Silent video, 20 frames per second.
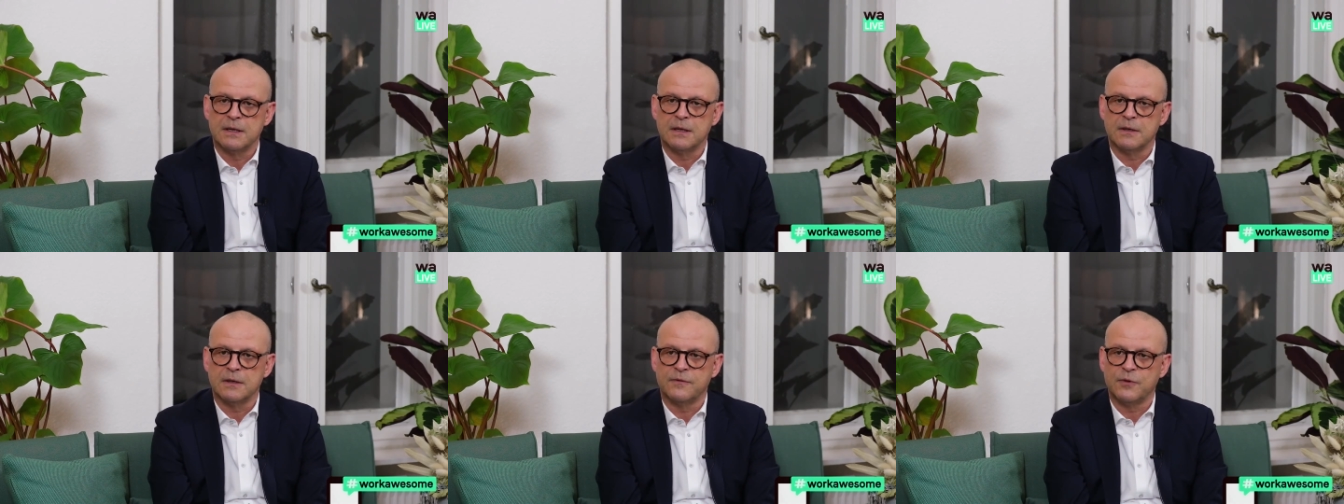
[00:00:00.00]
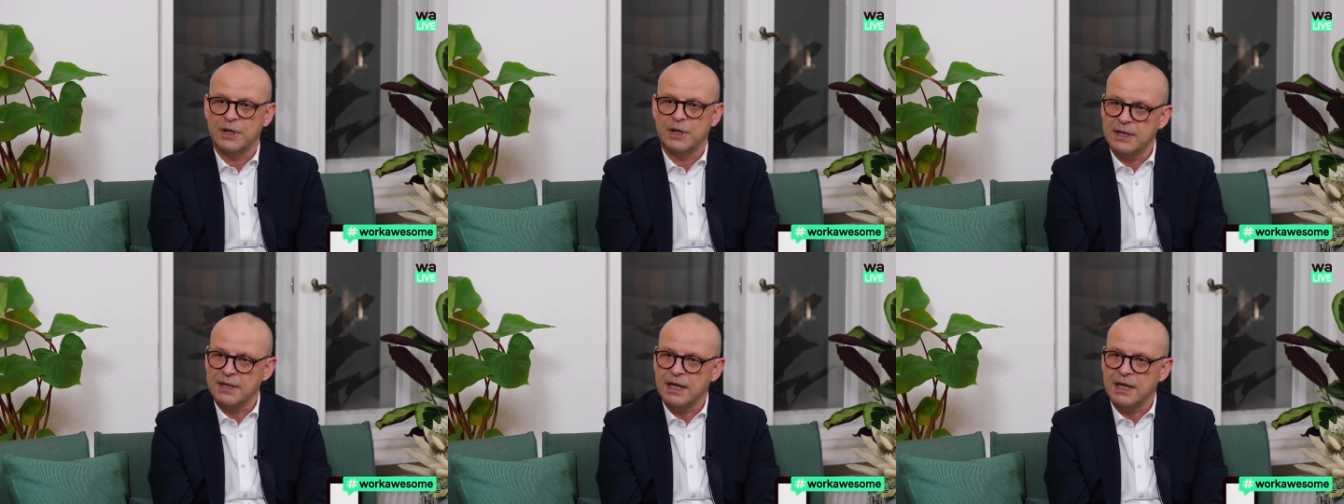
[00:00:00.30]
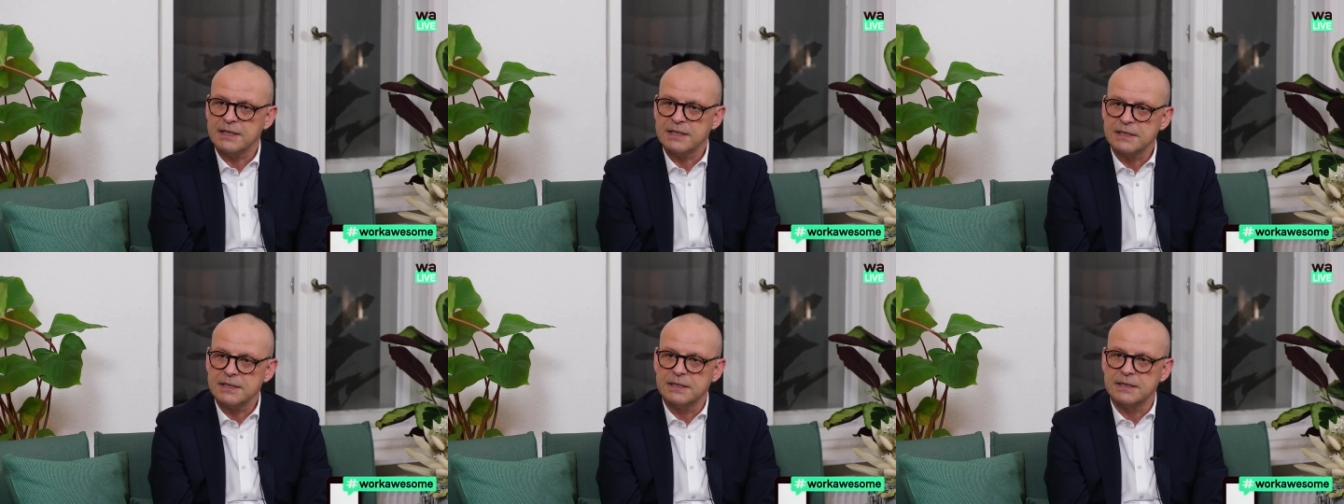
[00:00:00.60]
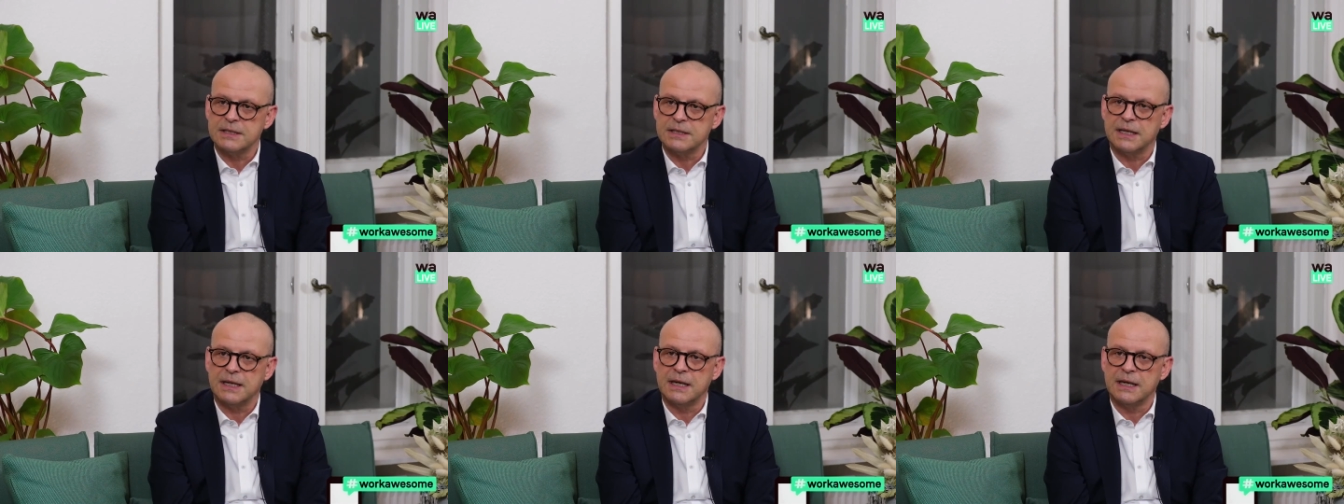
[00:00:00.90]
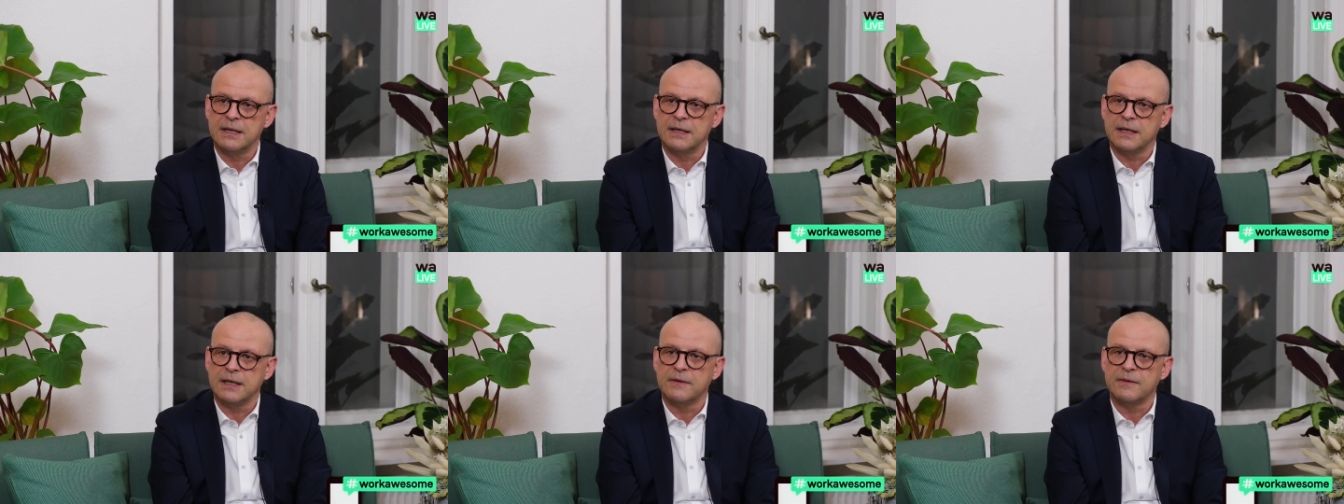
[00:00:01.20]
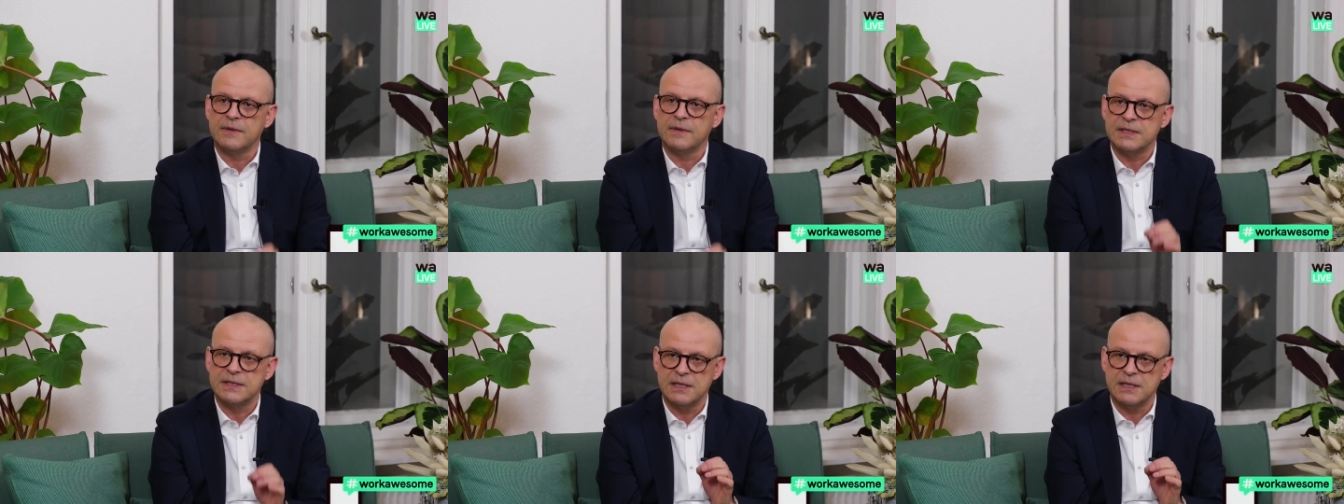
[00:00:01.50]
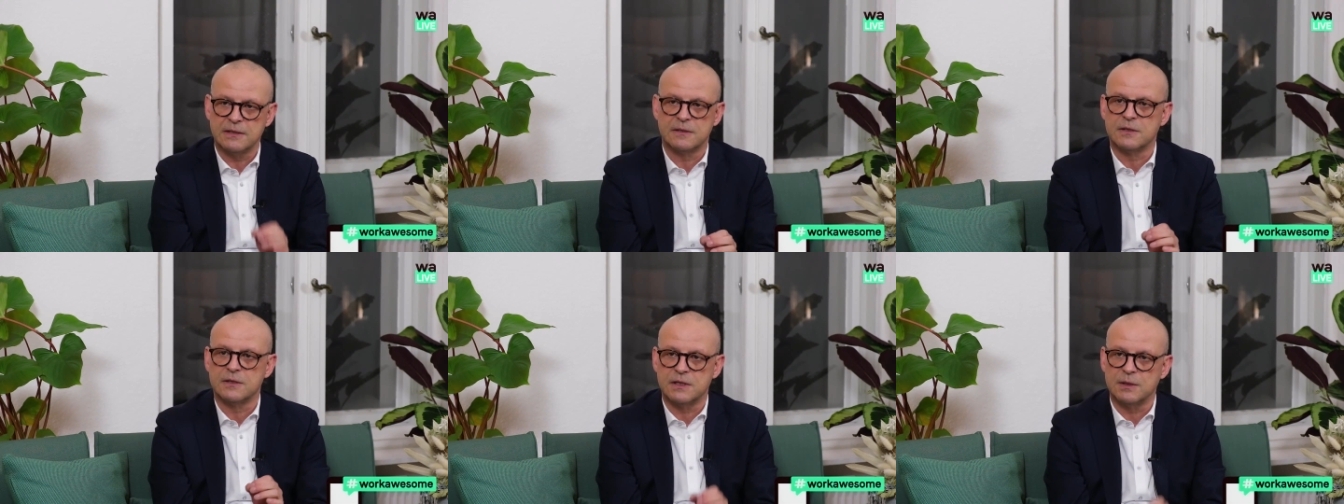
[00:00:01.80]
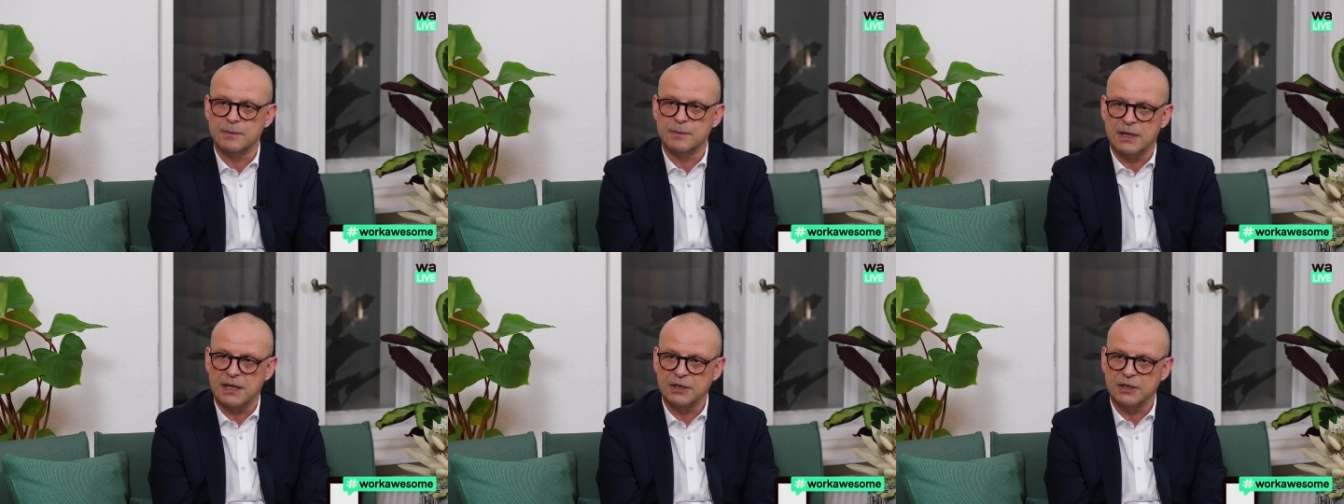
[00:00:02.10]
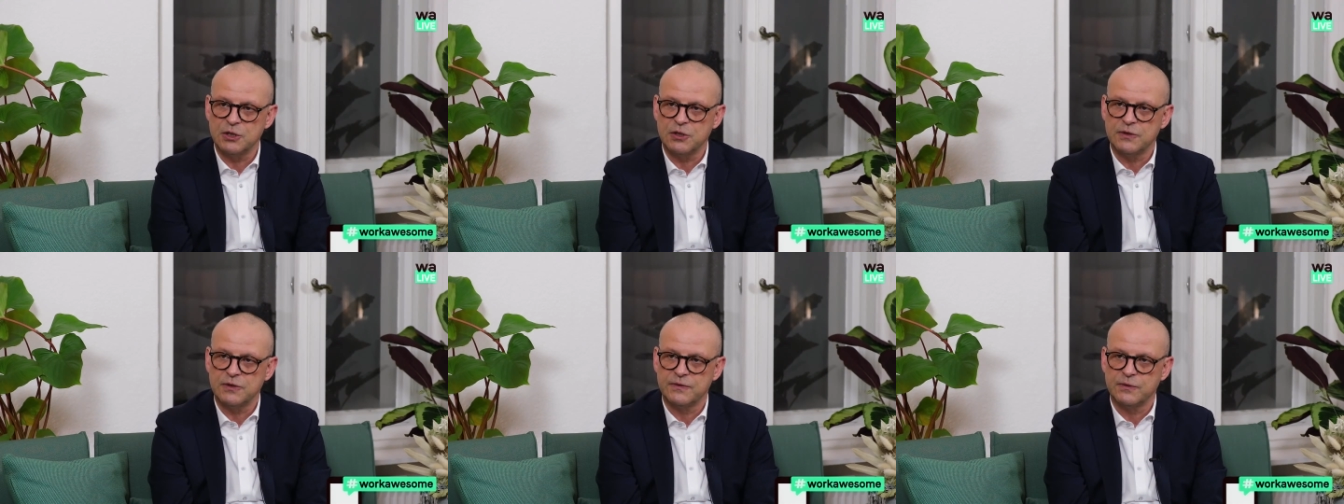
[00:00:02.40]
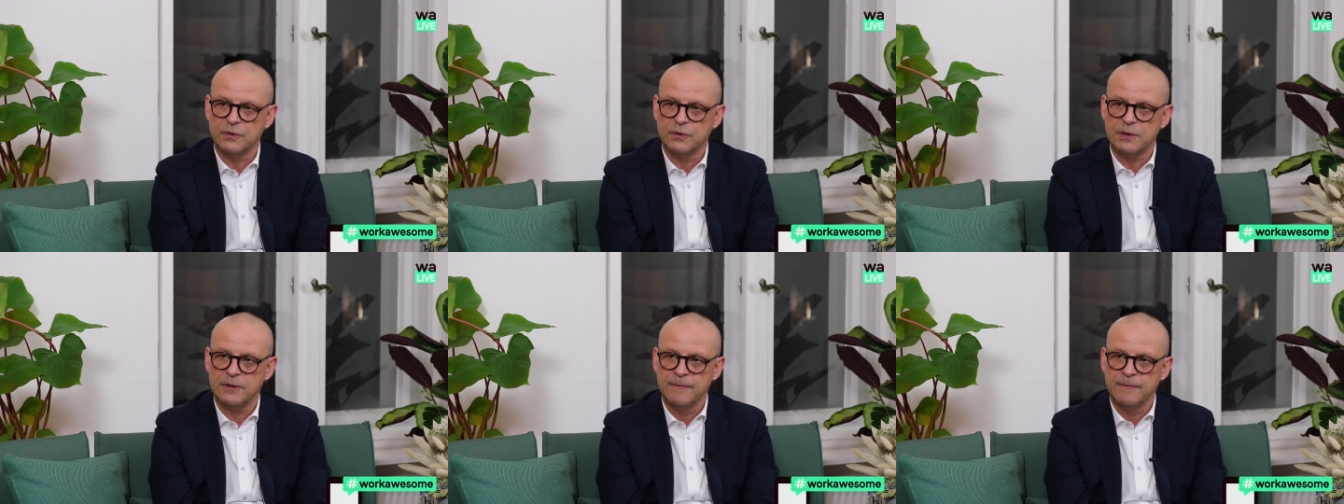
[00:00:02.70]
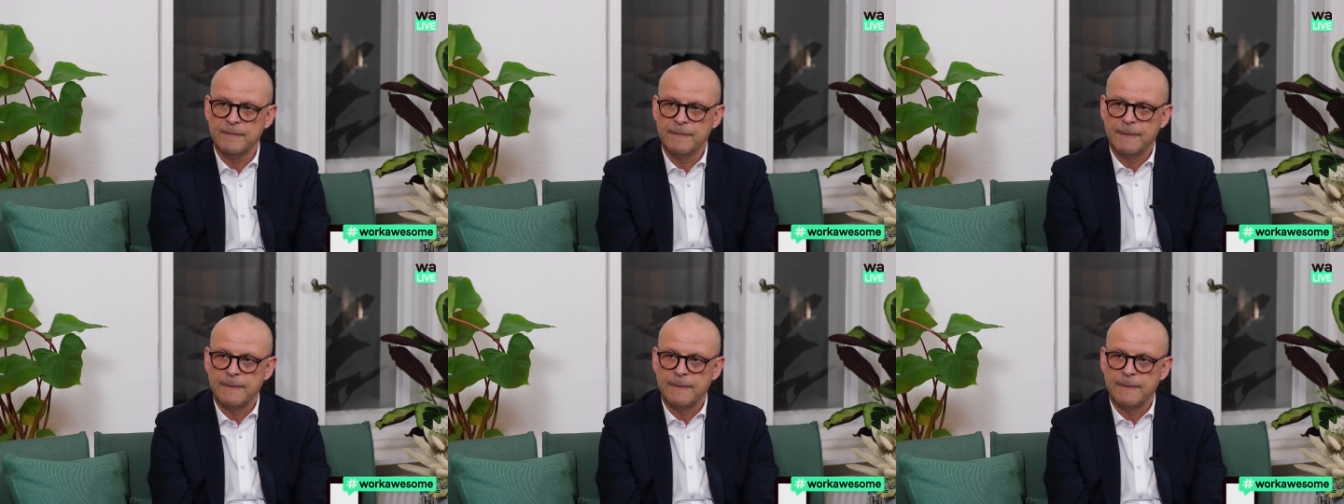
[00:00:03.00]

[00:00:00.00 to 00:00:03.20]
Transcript: Äh, für den ersten Teil, da gehen wir sehr systematisch vor.